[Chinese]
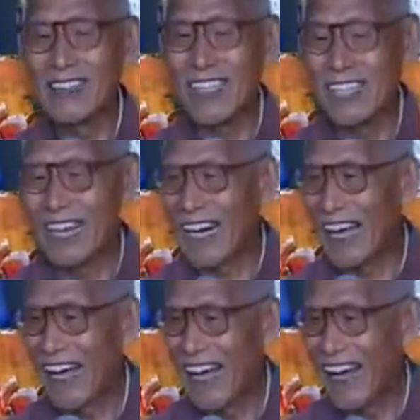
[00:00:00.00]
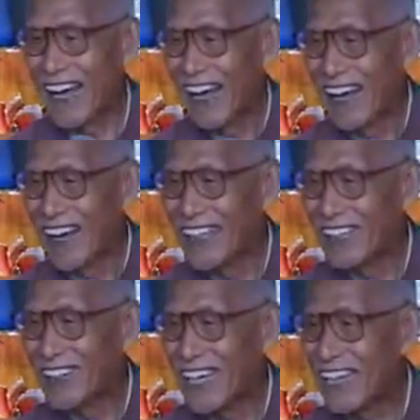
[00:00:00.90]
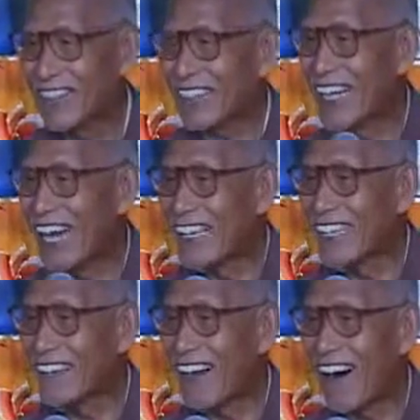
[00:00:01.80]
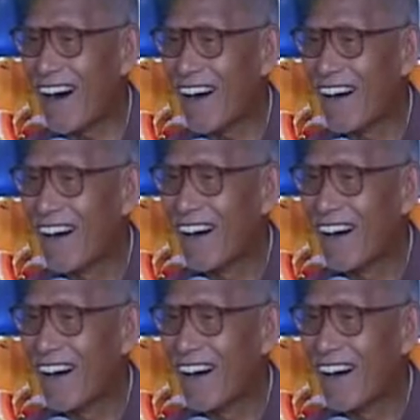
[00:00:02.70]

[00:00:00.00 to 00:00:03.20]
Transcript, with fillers: 个多舌嘞？所以又说那个字吧。